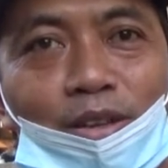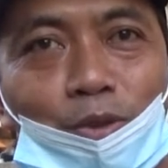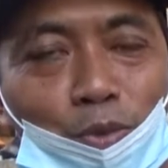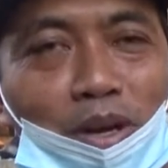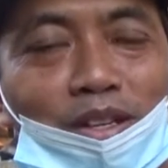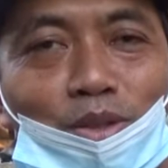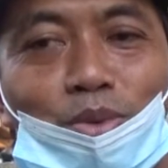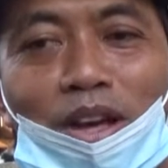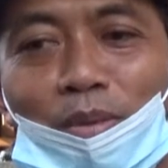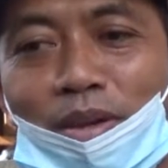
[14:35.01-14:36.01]
cuma
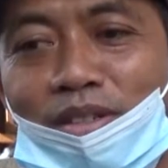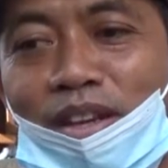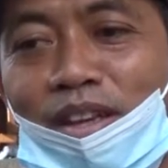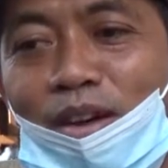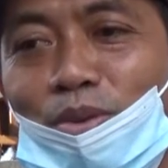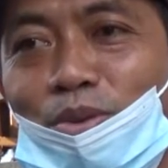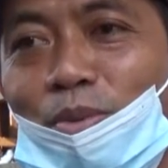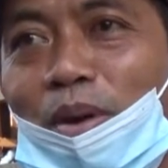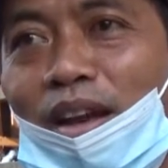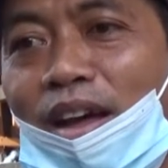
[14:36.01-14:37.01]
itu harapan saya
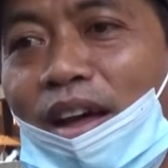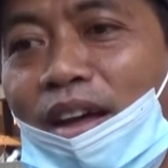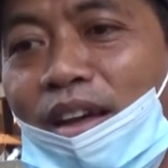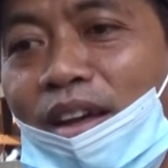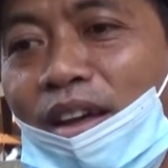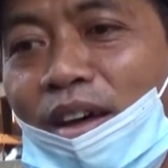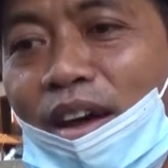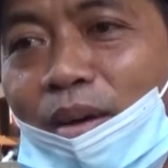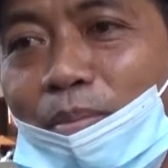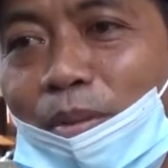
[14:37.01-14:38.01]
untuk para
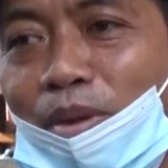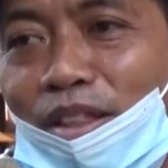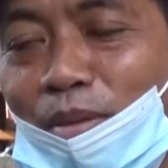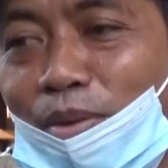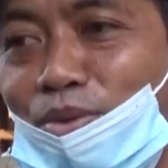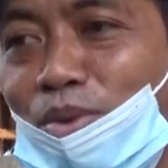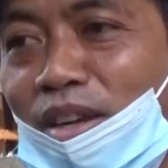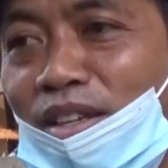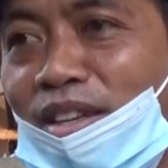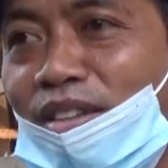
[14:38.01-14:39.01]
uh, pemerintah
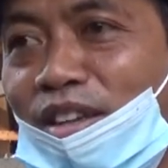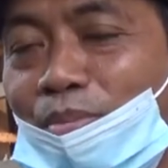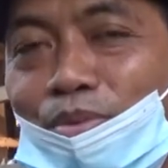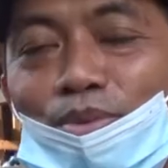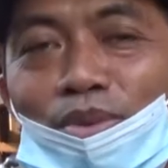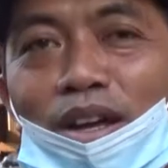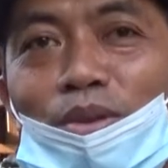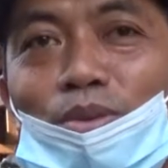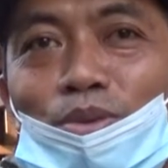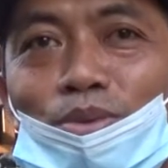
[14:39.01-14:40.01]
Banyuwangi yang saya
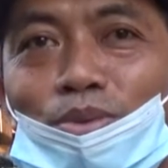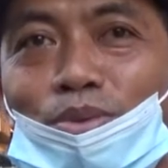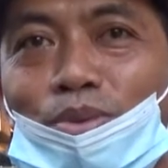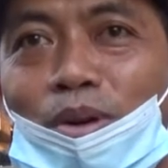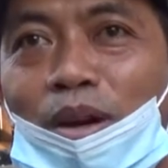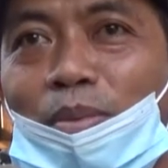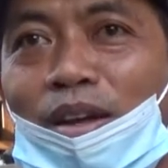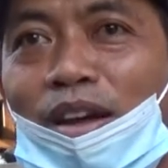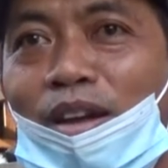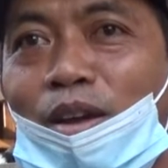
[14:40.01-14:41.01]
butuhkan untuk apa
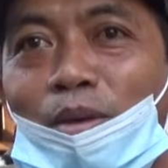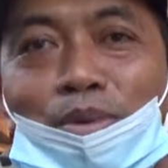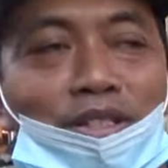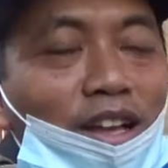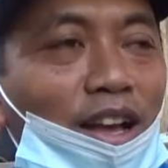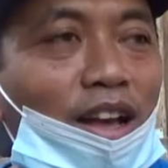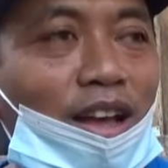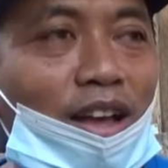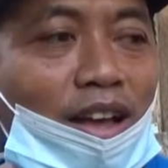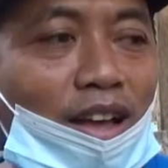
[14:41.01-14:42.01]
ya
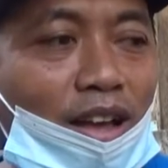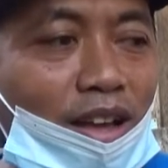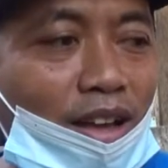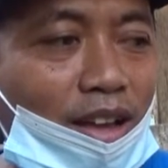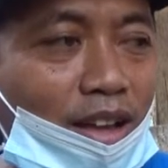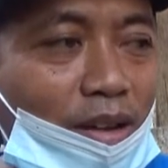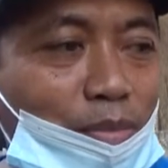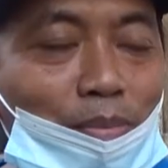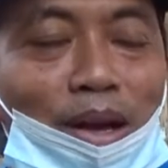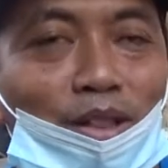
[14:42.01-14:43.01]
bisa
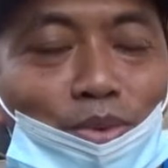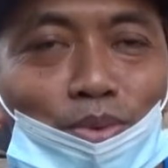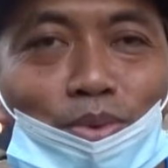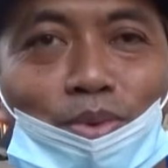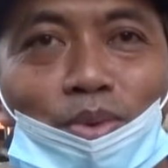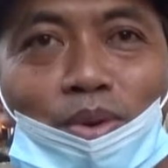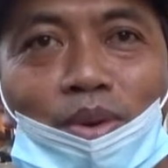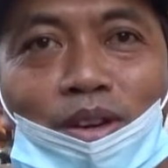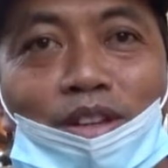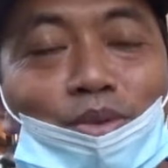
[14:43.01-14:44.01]
membantu
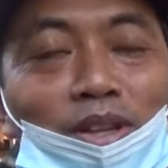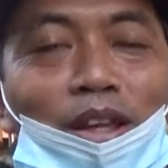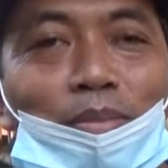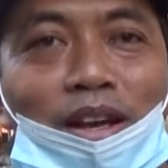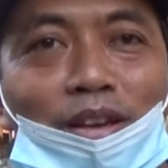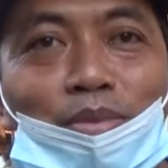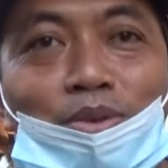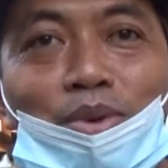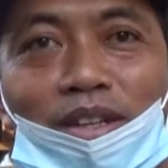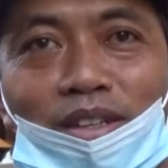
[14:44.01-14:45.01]
kesulitan pakan
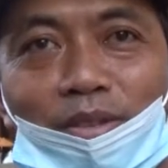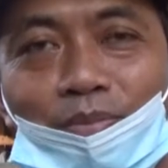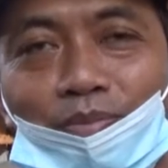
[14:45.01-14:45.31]
Banyuwangi.